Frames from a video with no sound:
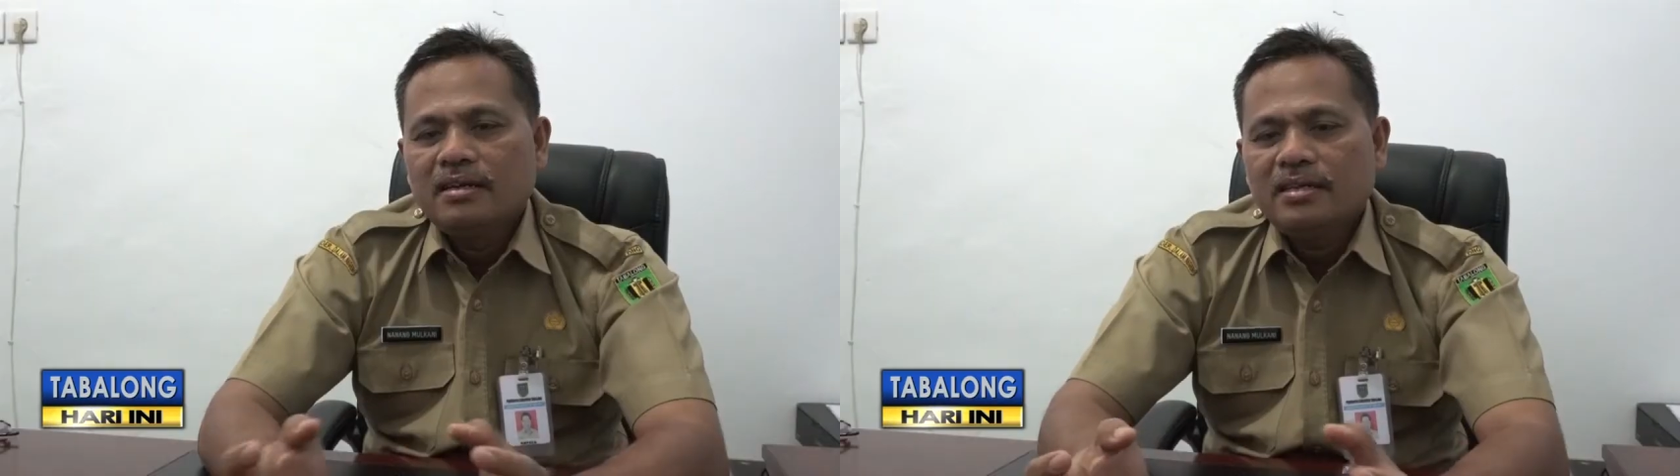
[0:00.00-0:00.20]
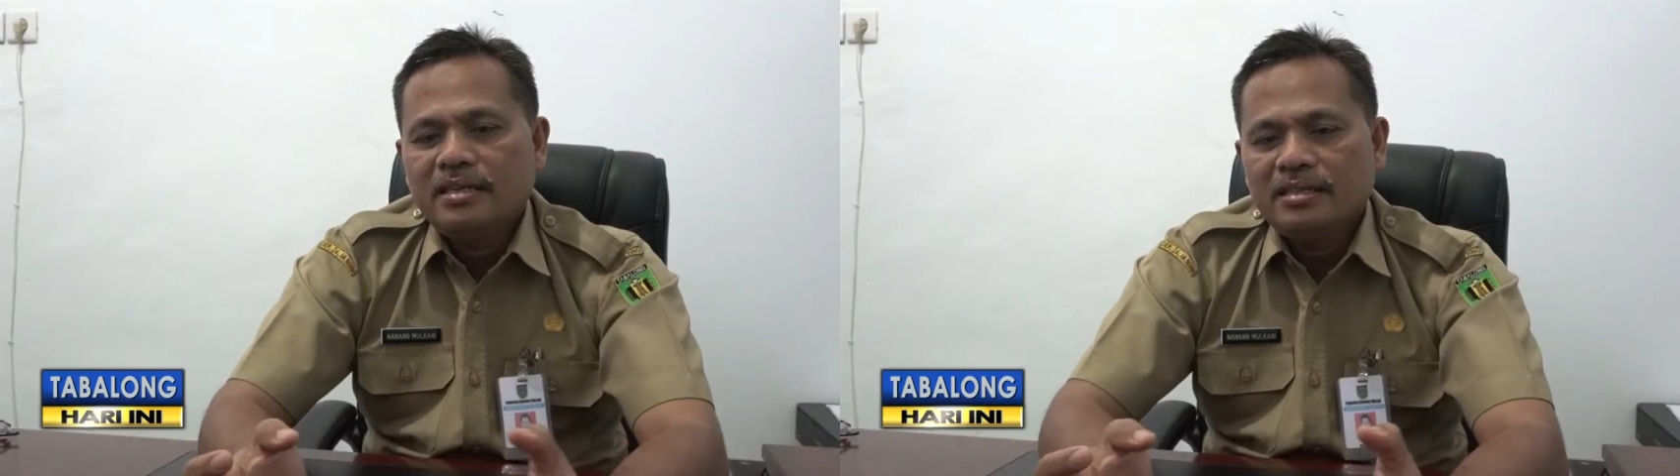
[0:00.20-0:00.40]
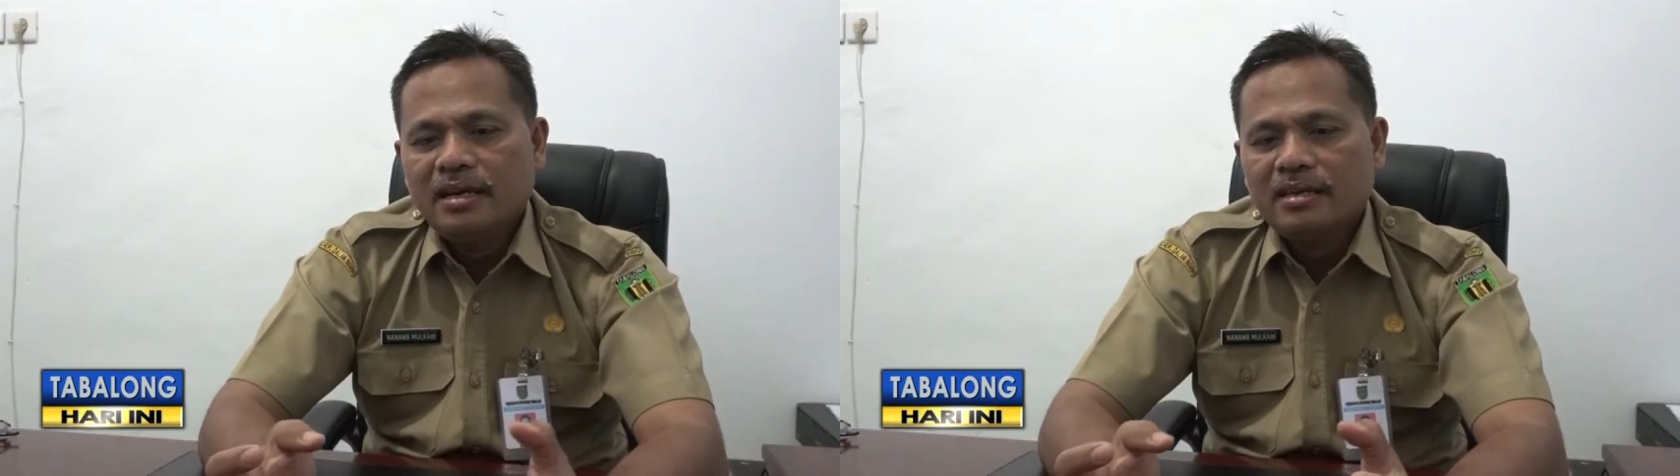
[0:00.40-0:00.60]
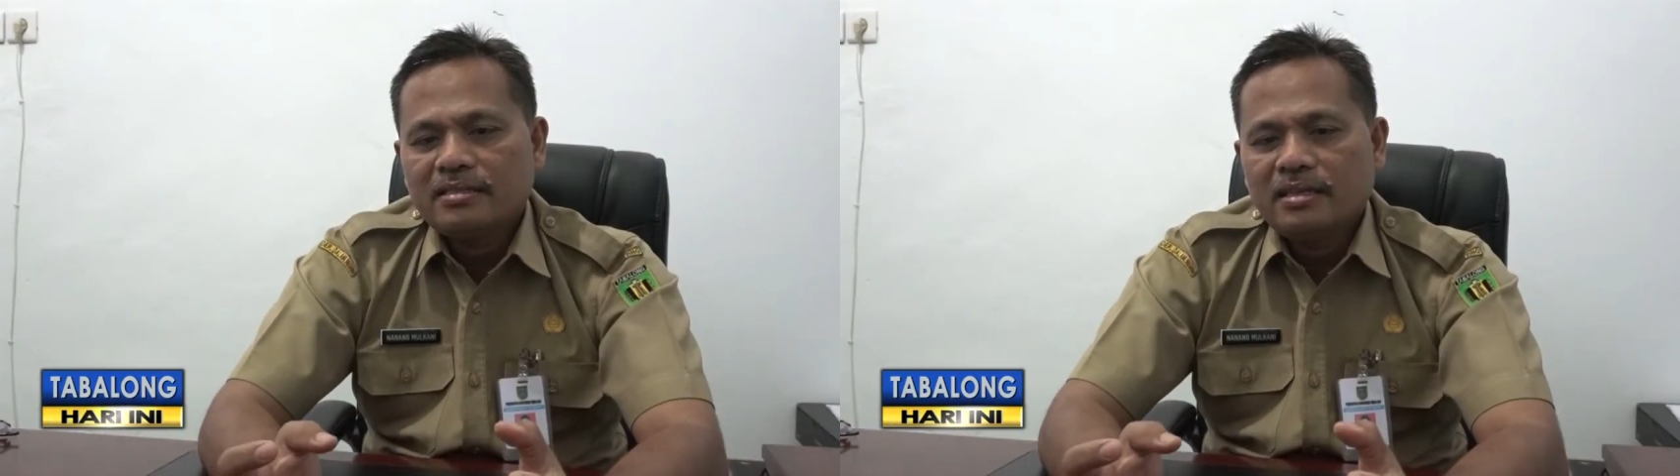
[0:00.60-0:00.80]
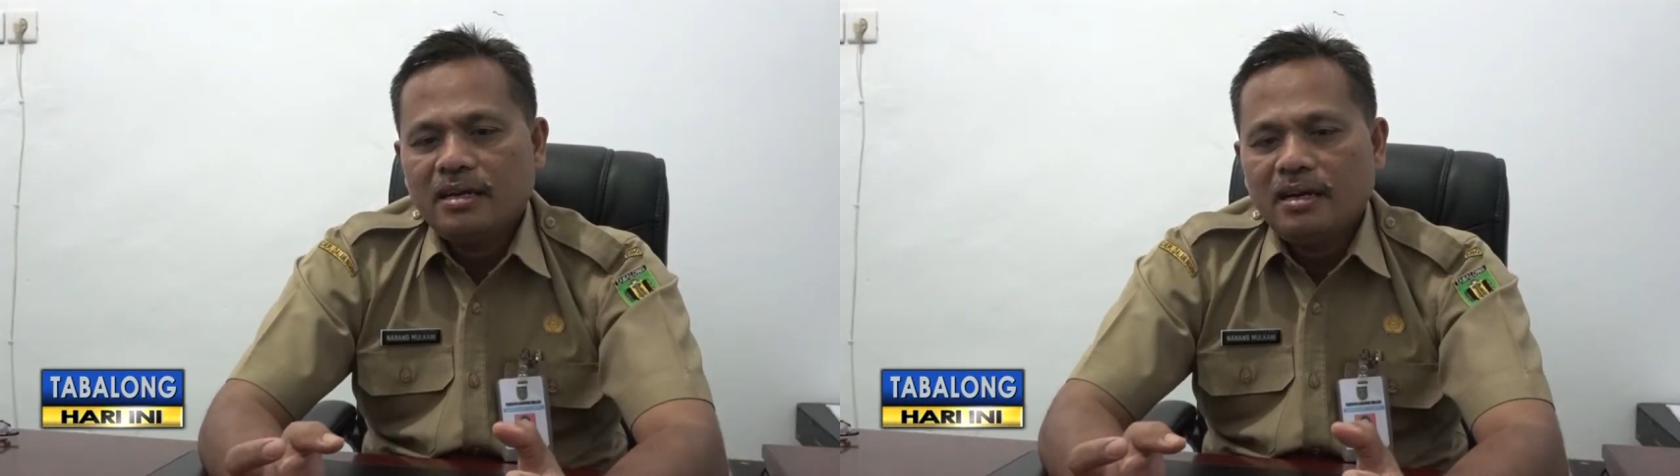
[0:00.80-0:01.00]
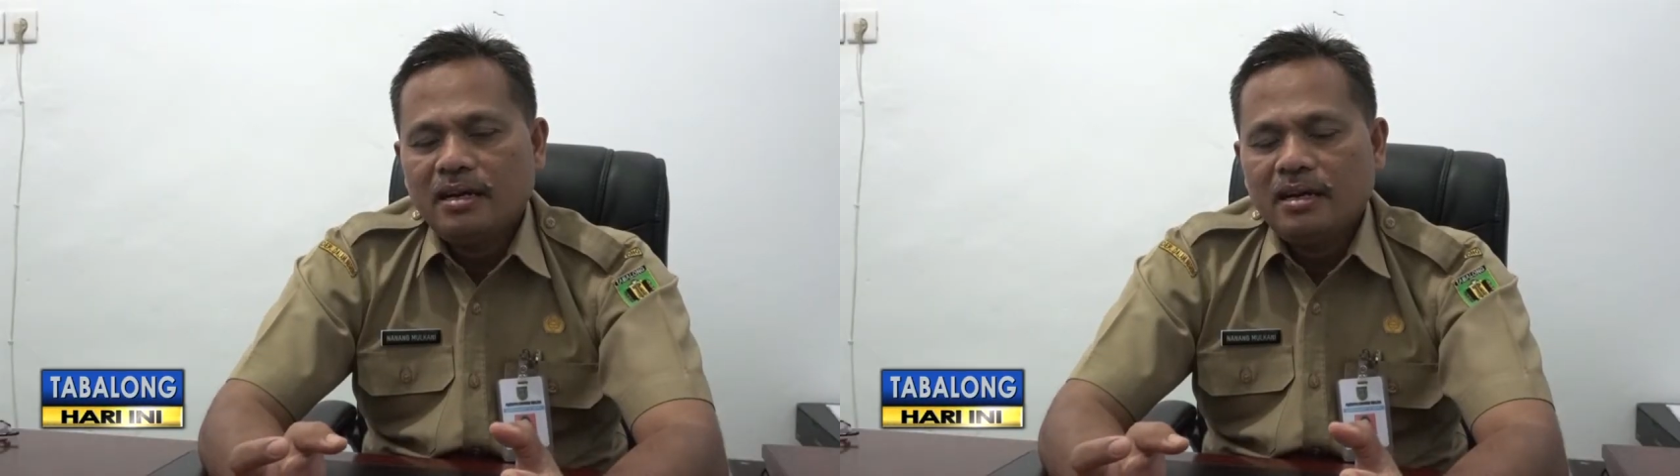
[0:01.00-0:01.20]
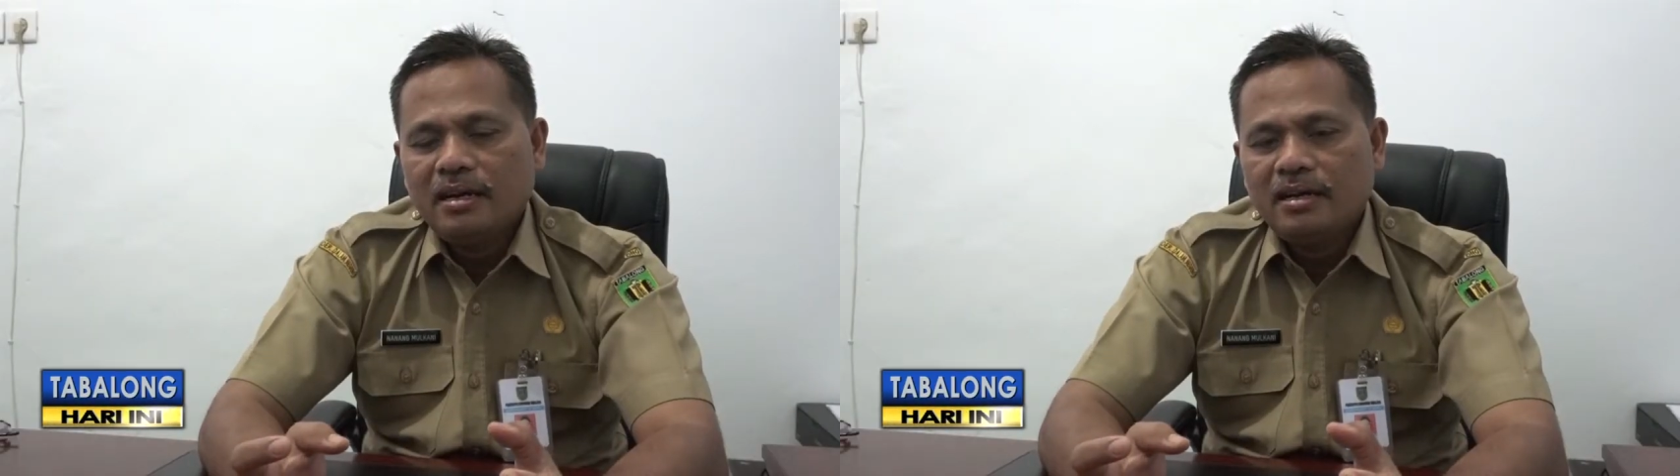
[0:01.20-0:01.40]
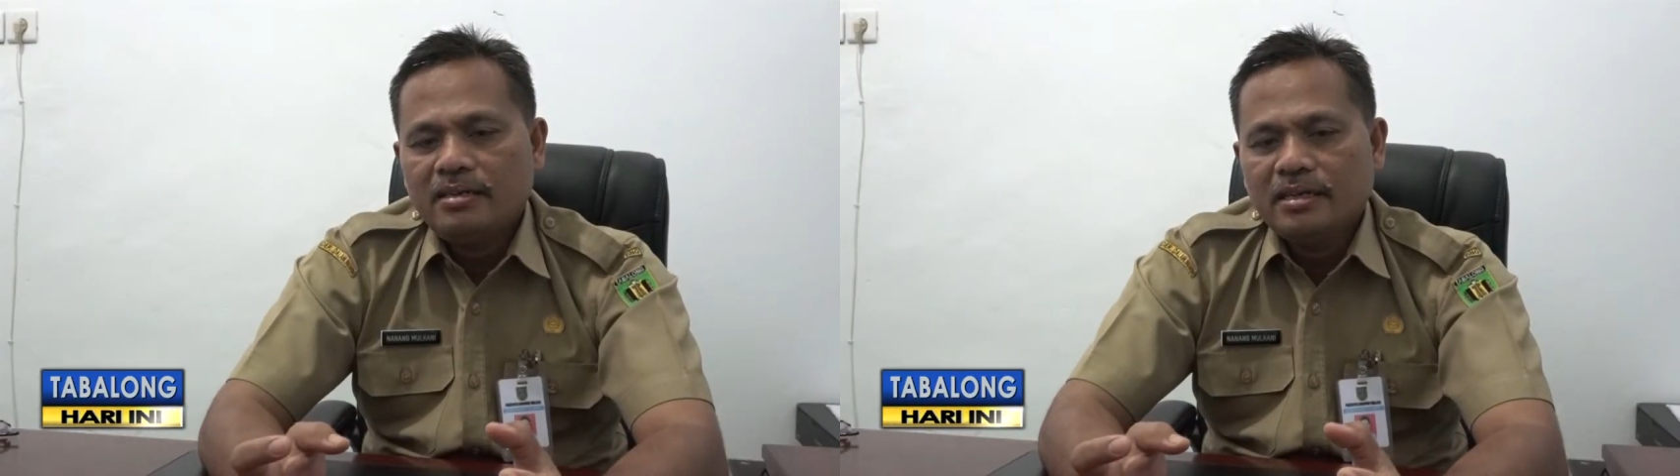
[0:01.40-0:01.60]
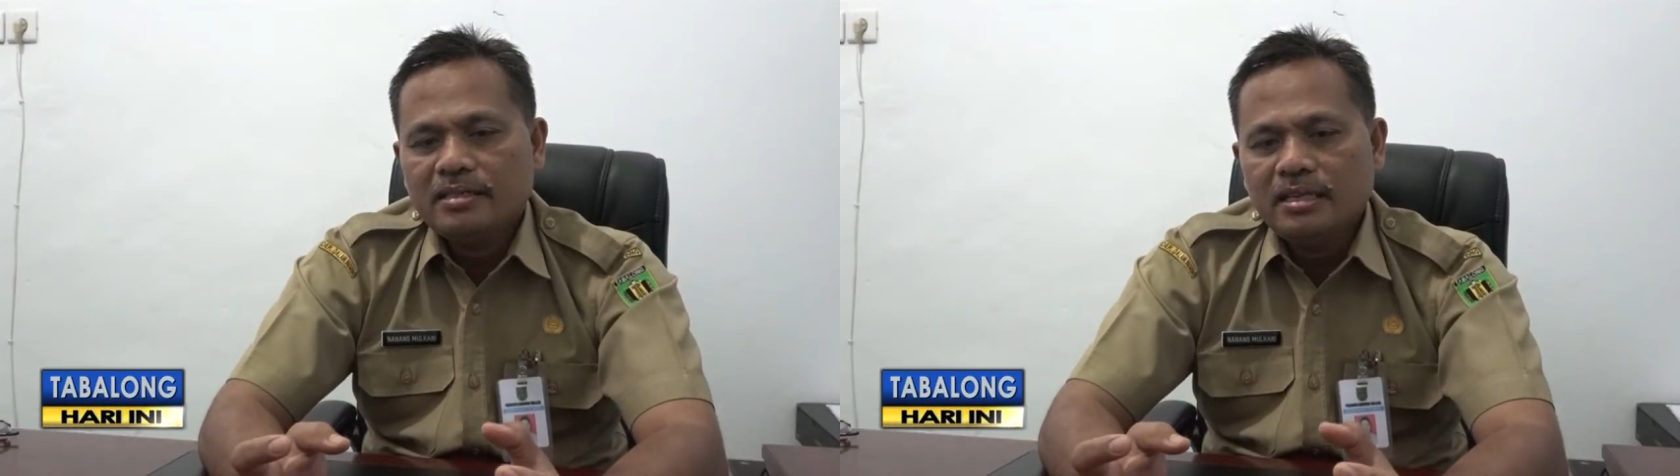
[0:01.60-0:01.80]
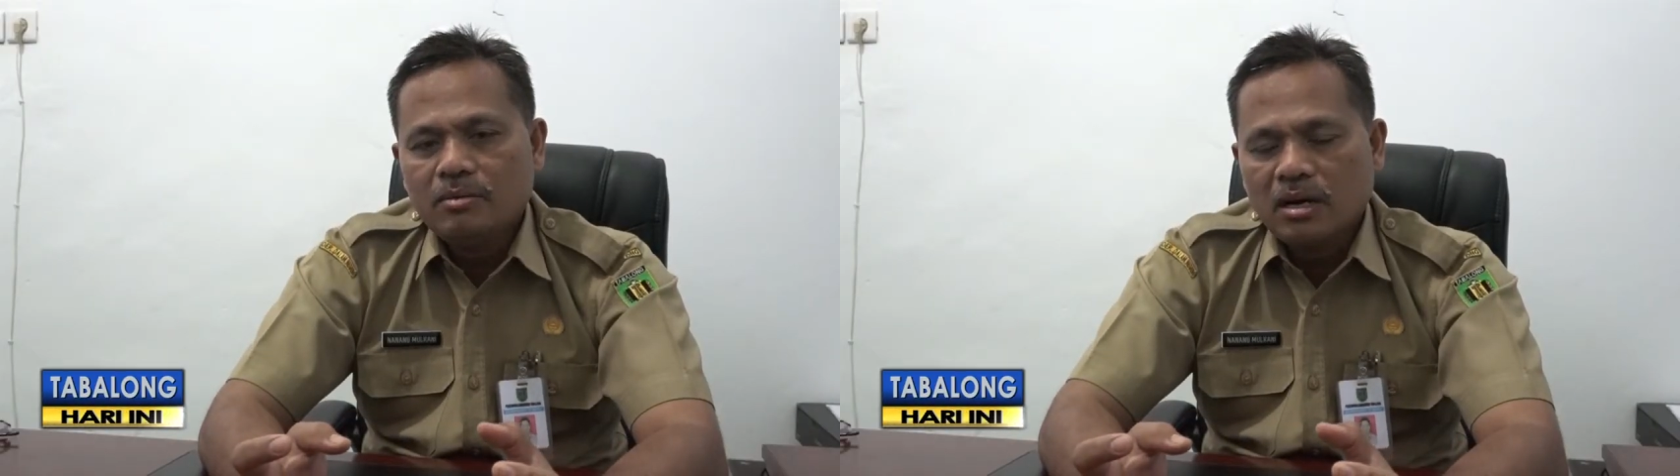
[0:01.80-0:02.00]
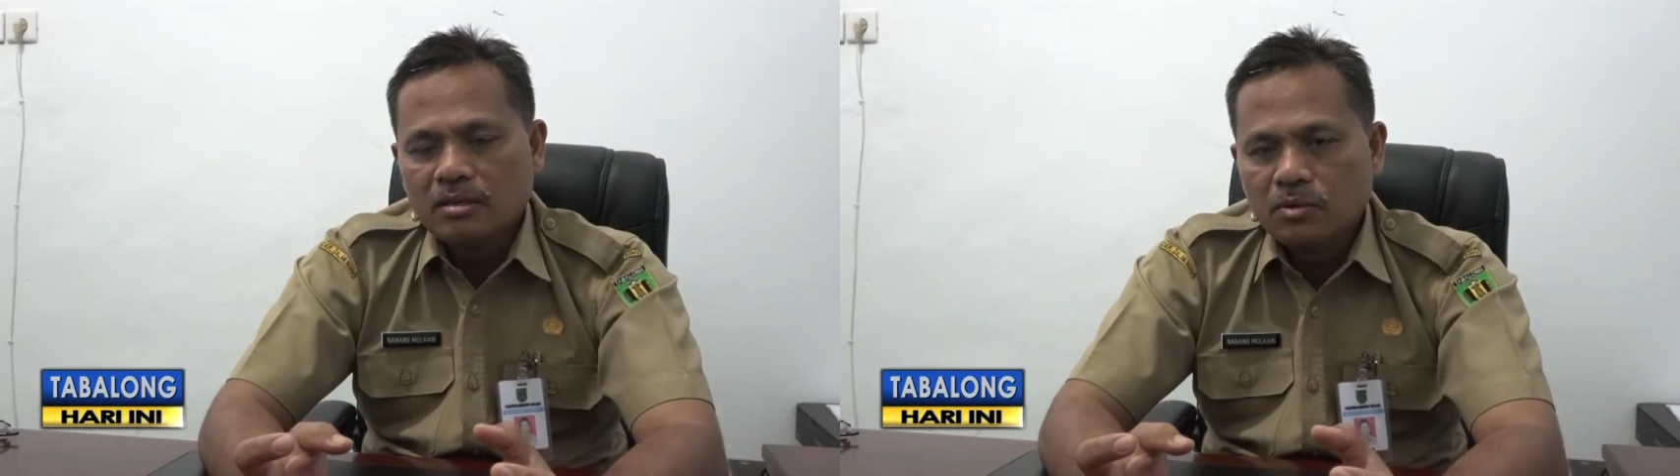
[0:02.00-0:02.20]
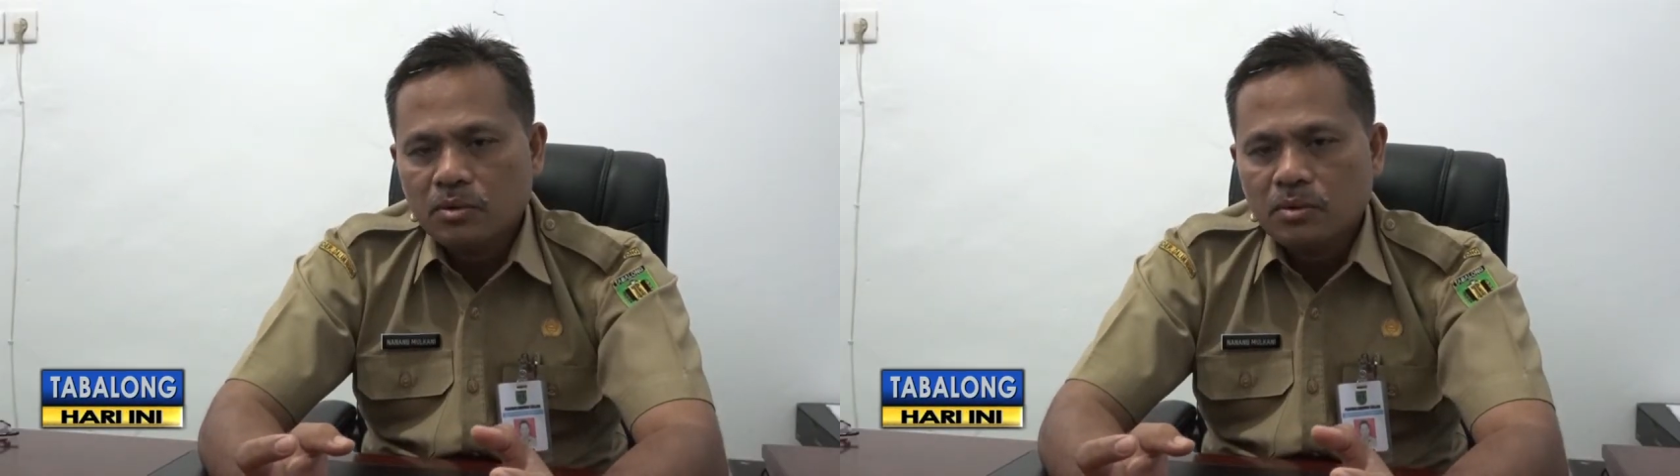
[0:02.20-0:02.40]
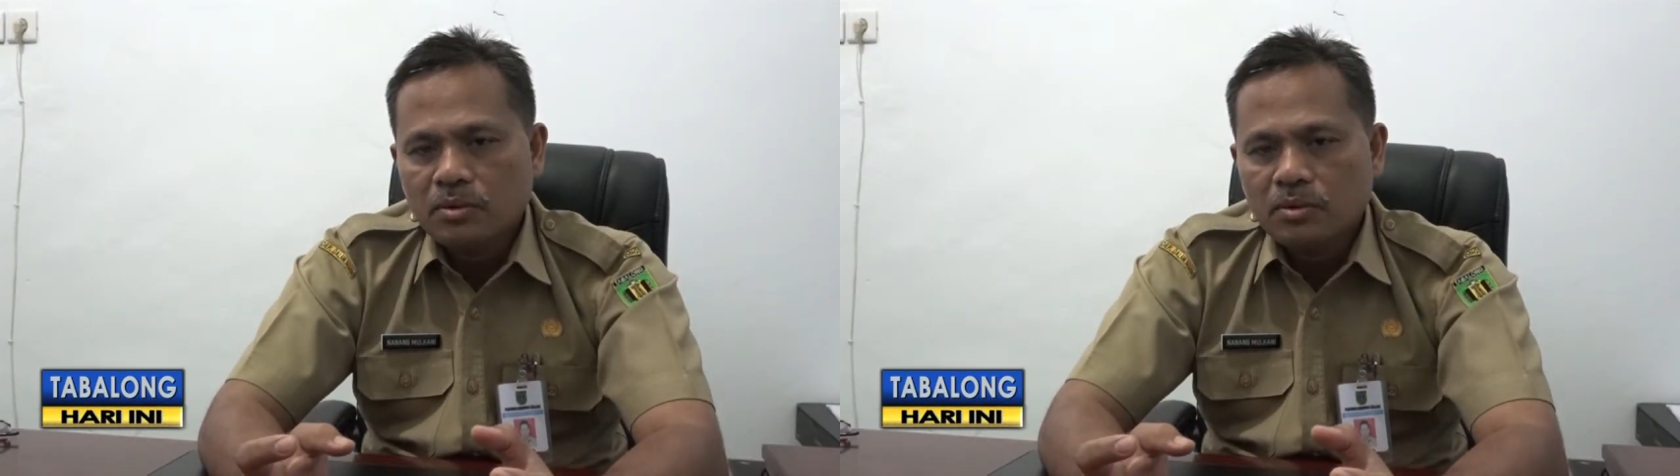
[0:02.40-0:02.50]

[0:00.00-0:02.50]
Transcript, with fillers: Yang jelas uh, dari segi waktu